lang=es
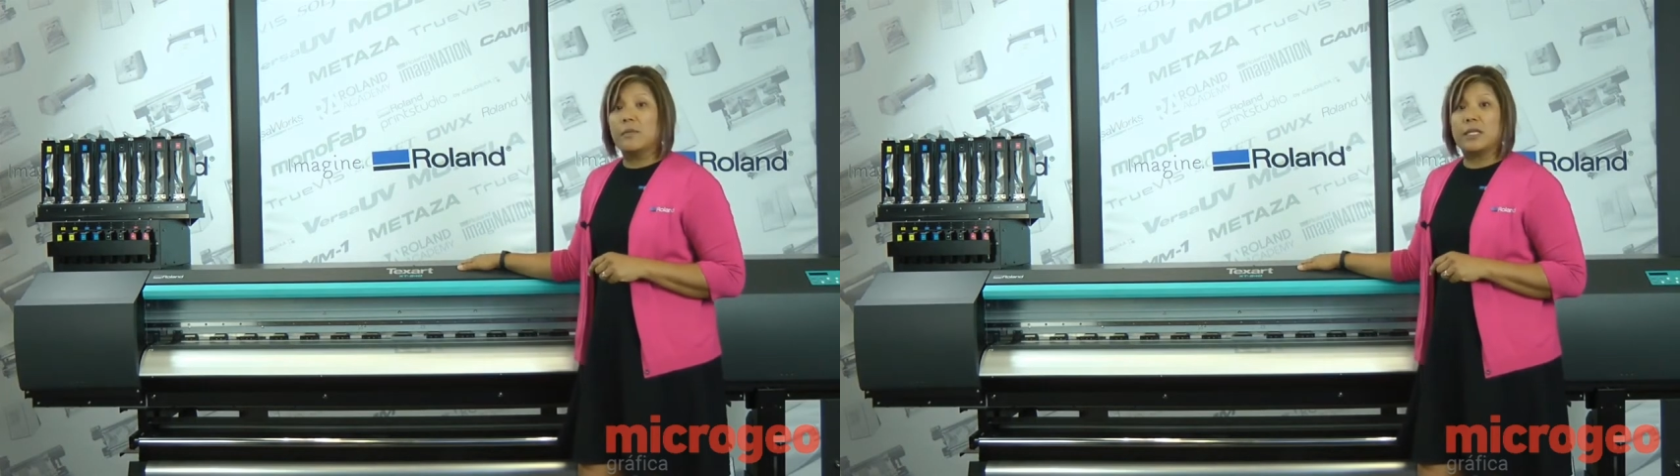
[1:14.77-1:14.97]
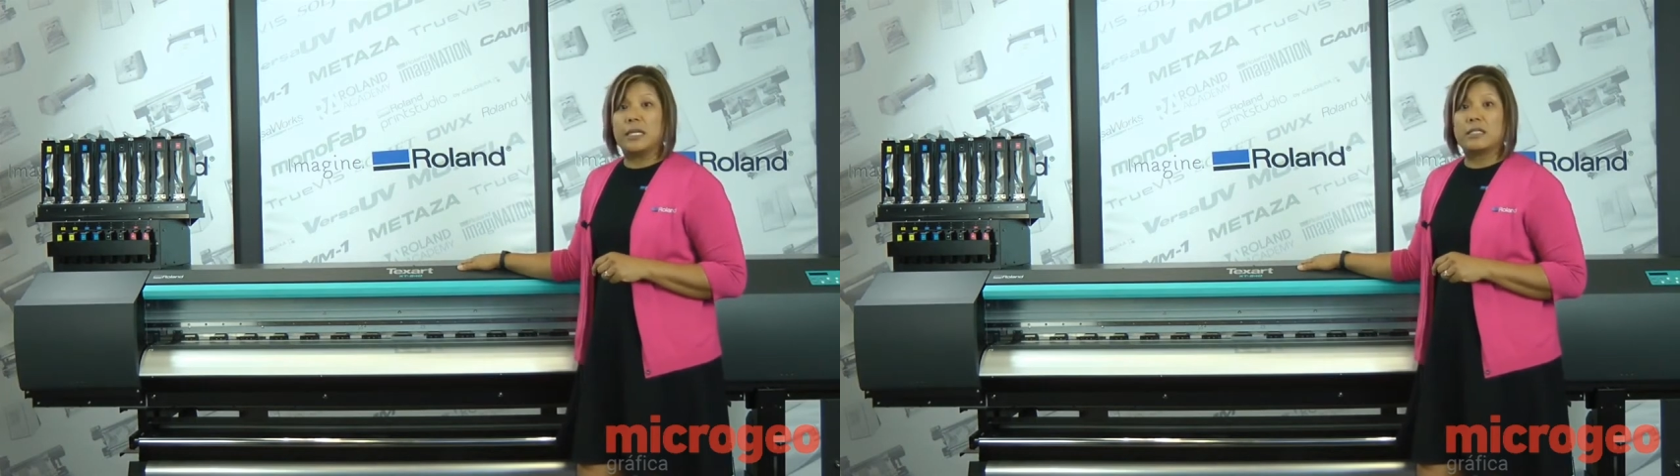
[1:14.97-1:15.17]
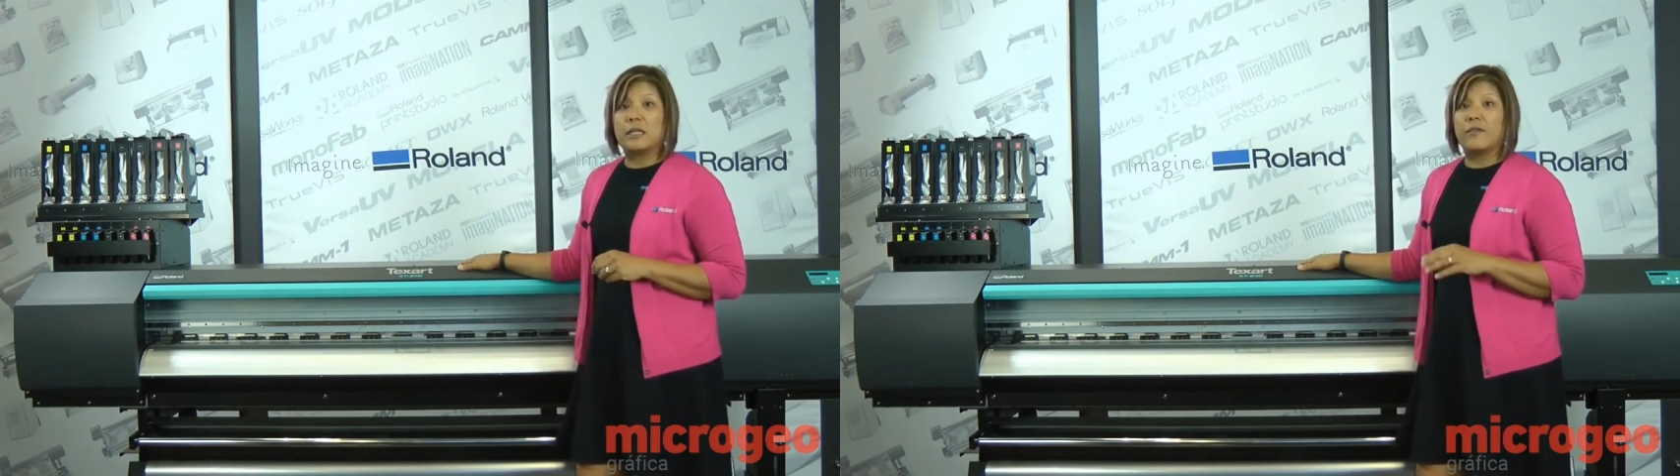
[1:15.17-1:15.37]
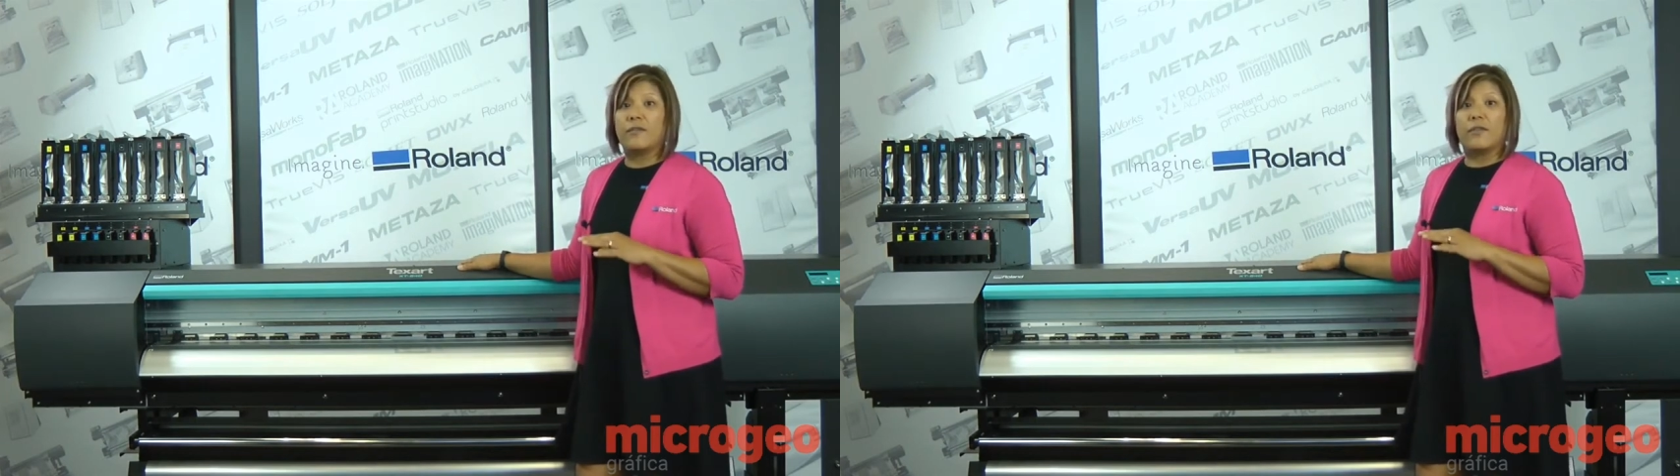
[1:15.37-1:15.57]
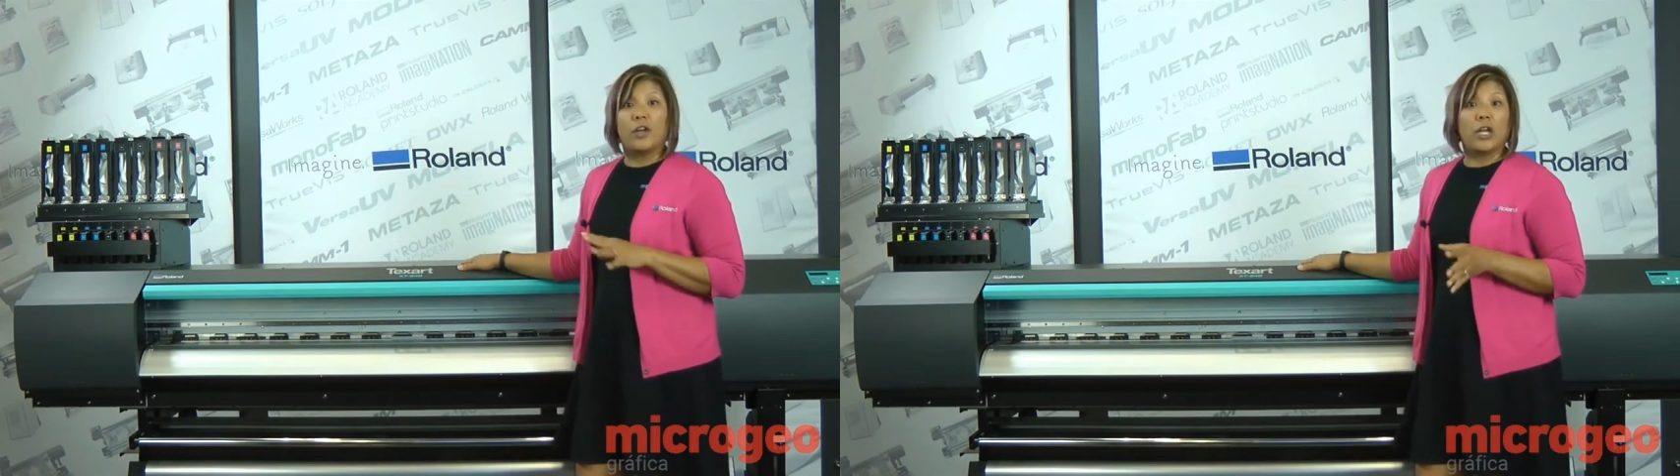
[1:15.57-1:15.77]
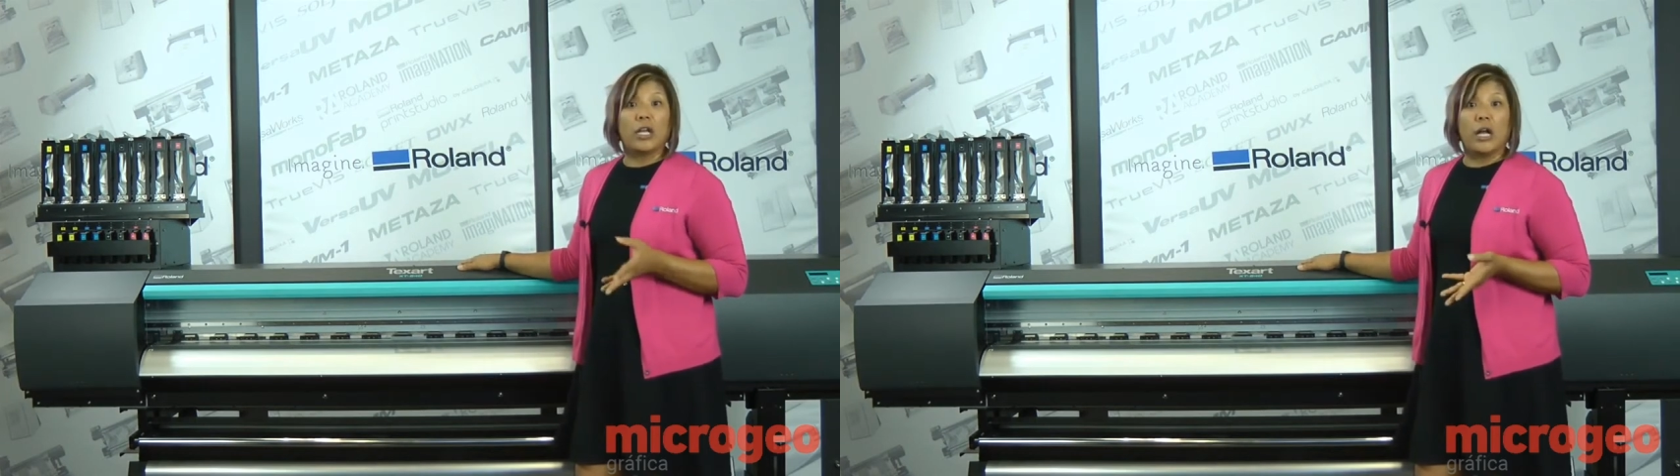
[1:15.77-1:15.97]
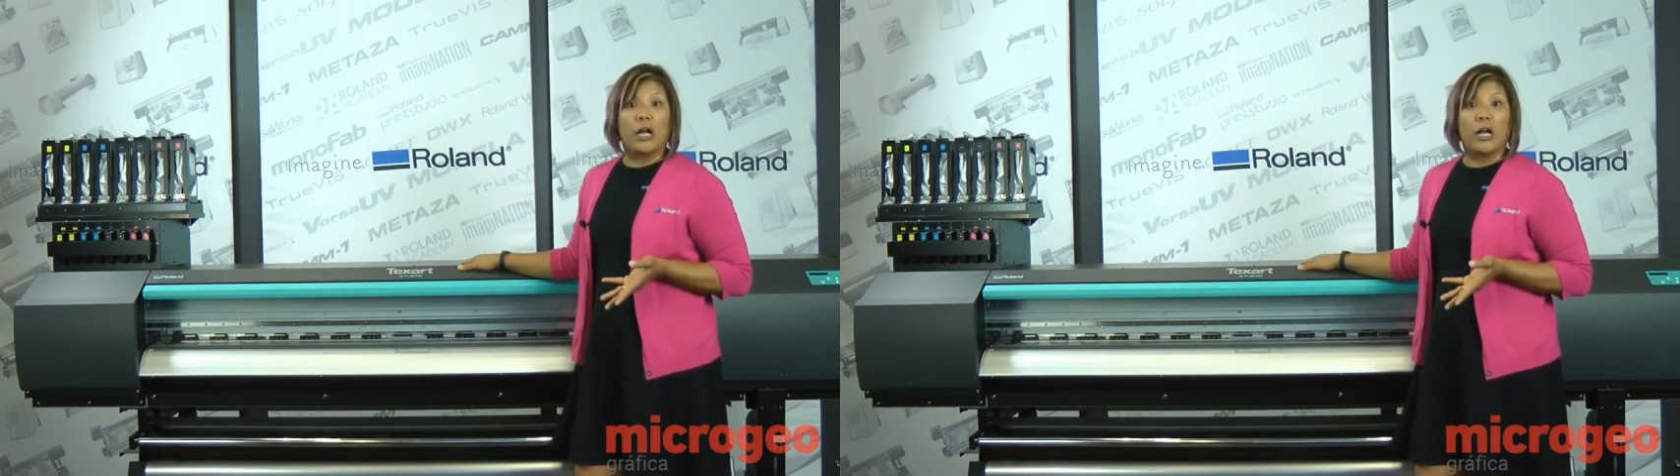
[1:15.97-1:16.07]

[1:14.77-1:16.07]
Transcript: esta permite un ancho